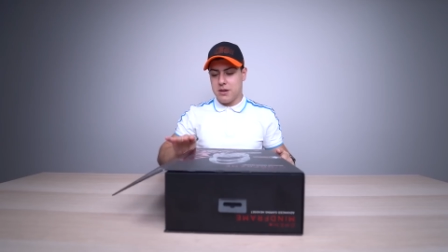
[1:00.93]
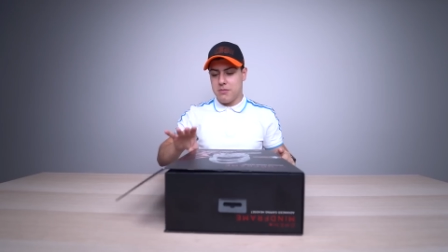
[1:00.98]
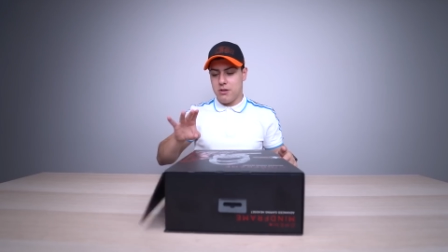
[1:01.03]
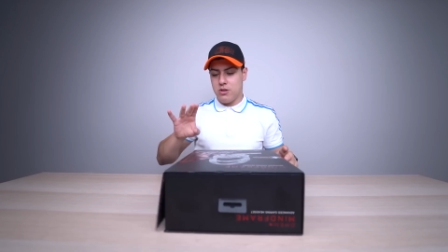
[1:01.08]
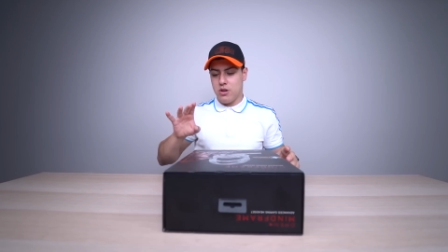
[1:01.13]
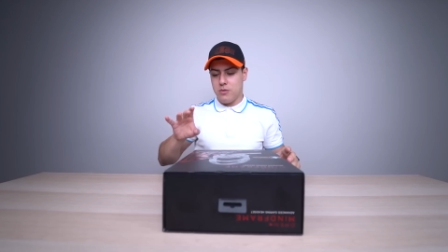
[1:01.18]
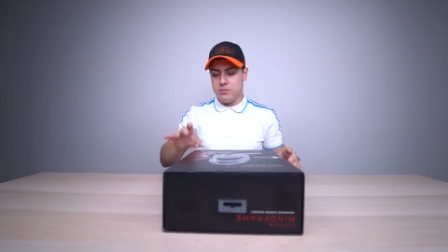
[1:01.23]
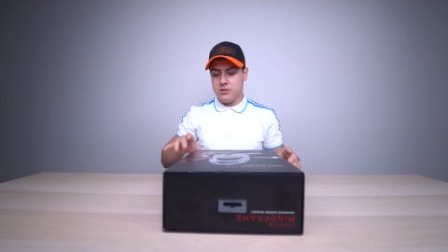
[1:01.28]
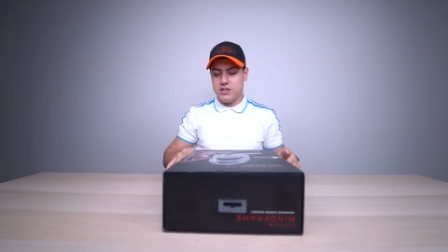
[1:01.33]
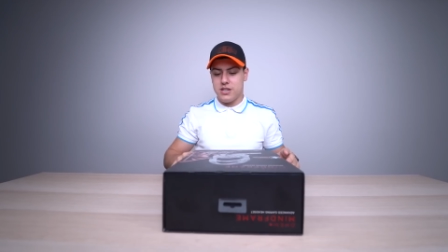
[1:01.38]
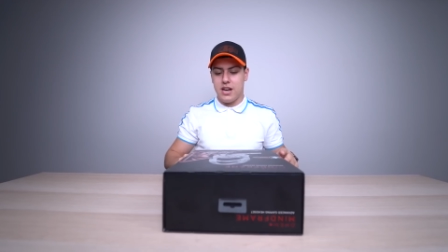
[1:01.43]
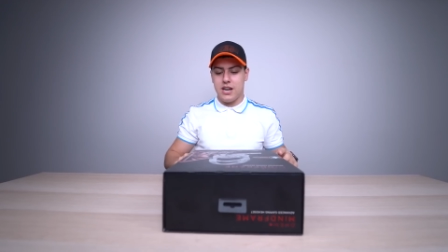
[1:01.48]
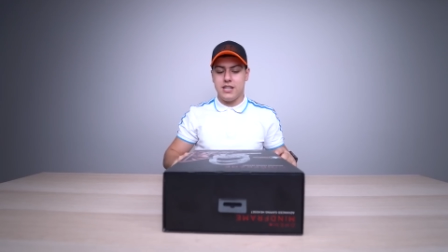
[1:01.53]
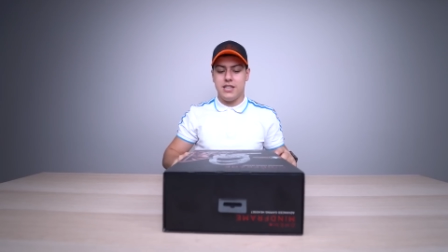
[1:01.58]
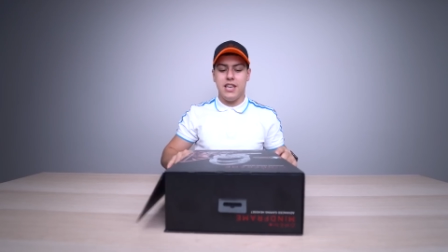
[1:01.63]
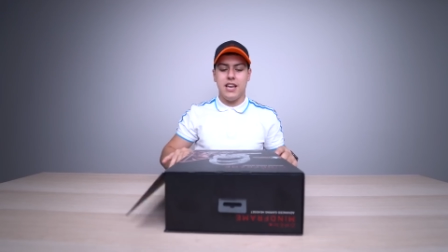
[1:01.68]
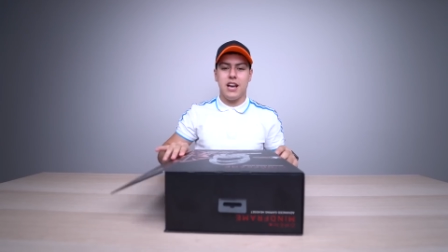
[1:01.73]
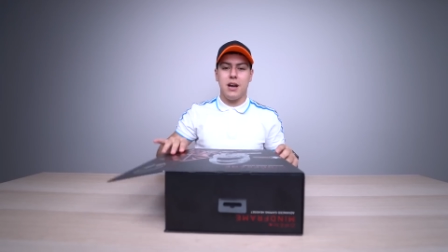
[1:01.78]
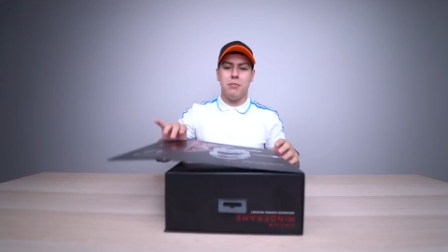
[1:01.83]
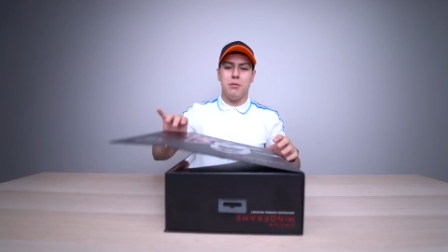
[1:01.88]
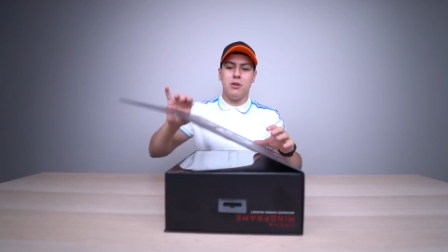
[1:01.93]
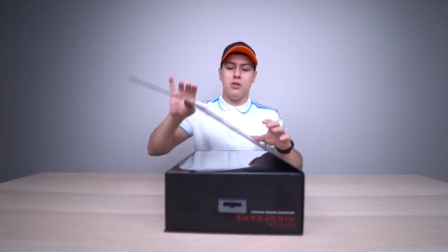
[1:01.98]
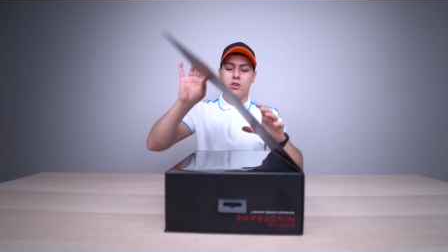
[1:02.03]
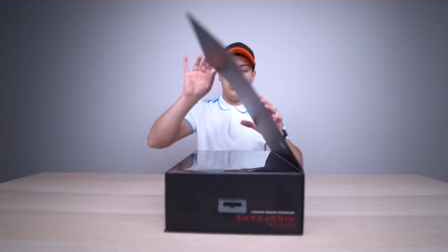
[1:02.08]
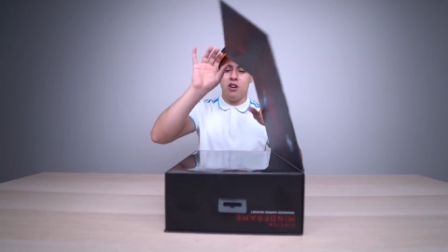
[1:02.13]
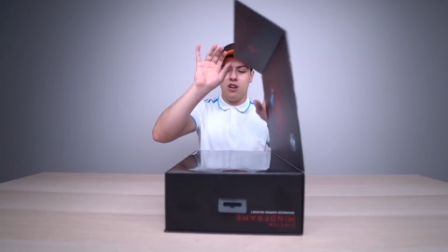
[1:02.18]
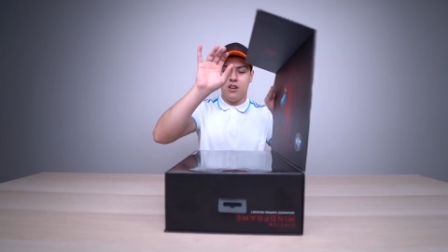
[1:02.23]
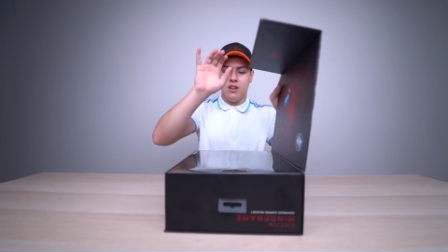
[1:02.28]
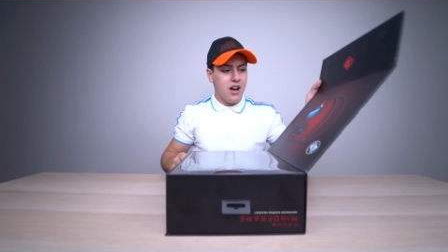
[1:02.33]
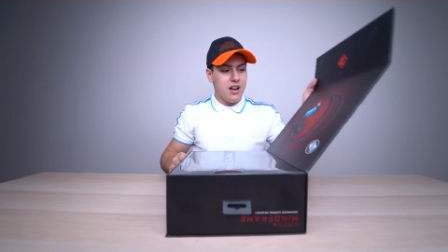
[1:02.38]
zaman hop şak diye
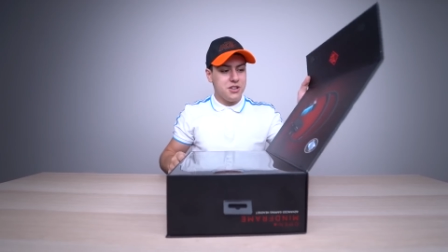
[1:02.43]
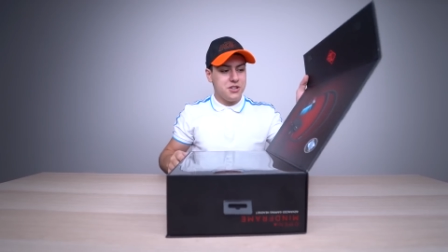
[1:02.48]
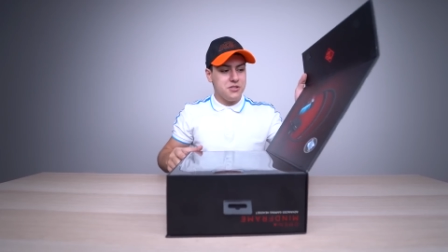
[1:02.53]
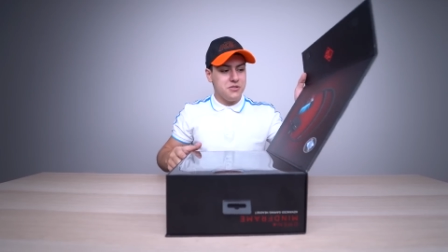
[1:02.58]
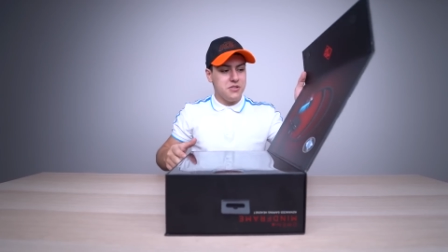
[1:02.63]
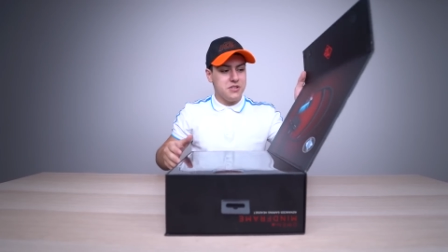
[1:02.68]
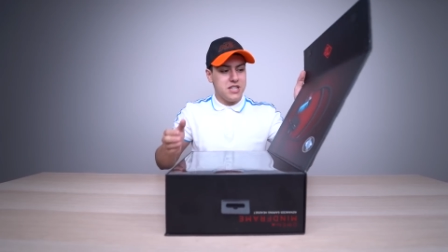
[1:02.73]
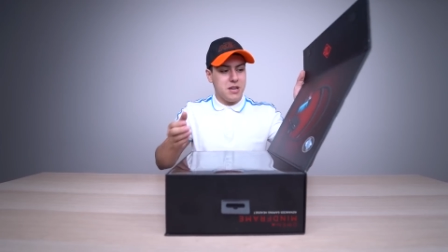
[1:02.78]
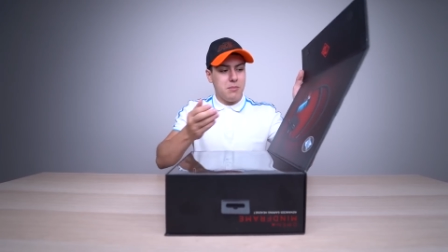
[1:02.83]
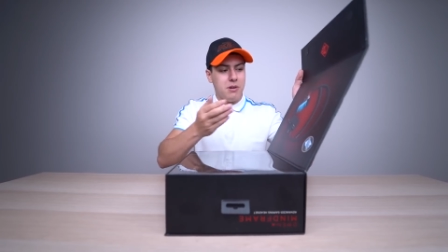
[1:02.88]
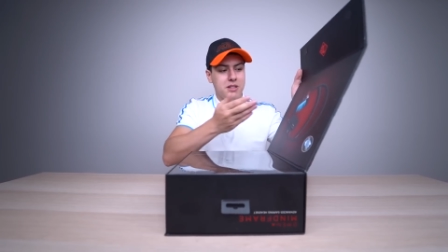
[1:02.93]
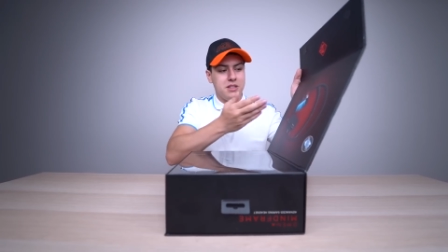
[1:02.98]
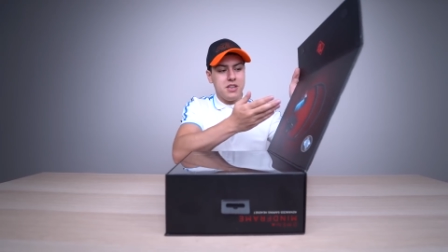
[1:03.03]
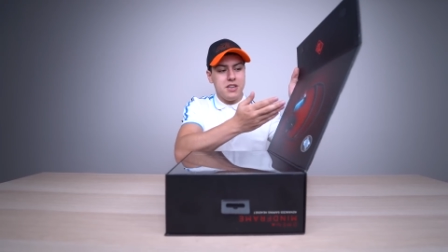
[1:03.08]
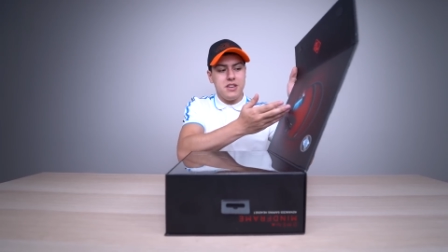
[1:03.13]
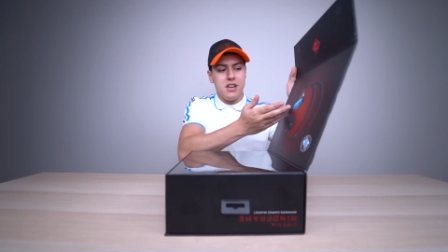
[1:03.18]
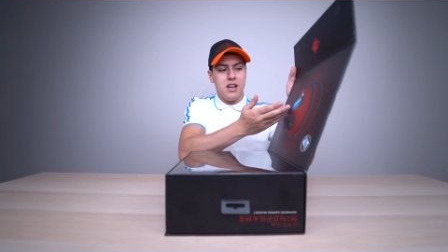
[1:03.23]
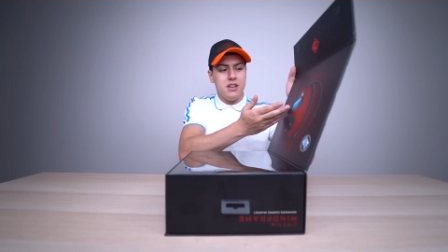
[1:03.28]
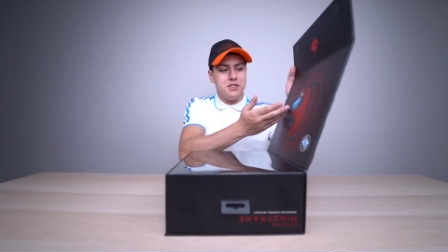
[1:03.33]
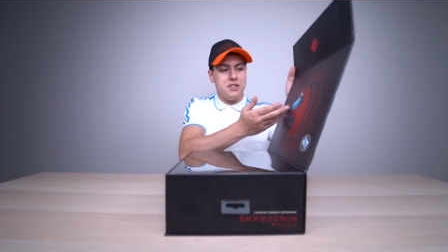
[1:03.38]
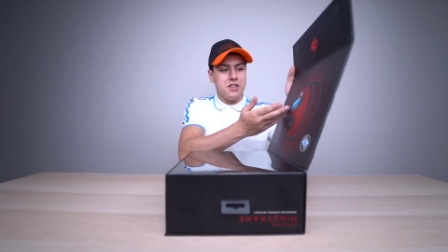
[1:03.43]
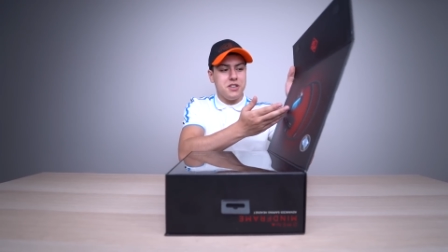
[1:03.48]
kapanıyor. Açıldığı zaman da yine aynı